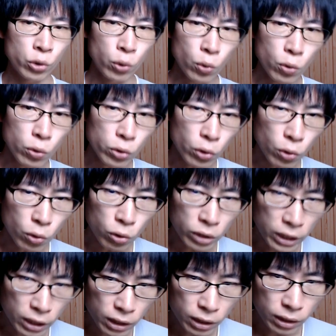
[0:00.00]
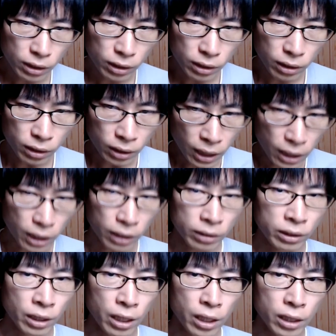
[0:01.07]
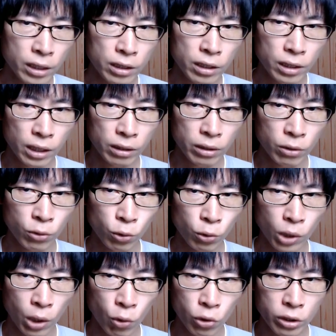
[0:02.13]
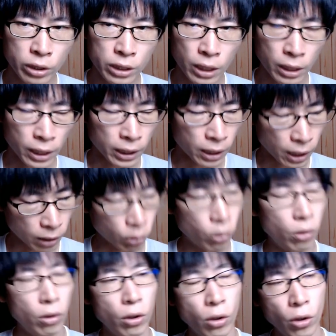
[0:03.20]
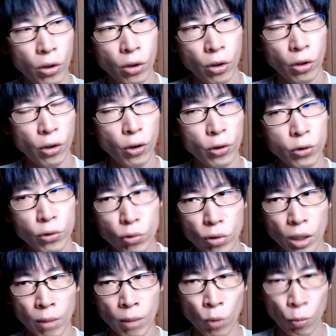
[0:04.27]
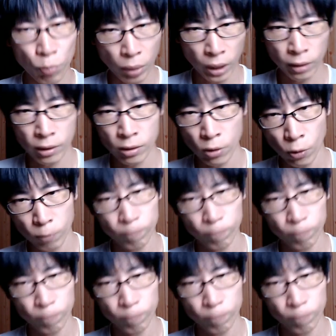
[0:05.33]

腸腰筋が原因になっていることが多いんじゃないかというのがもっぱらですよ。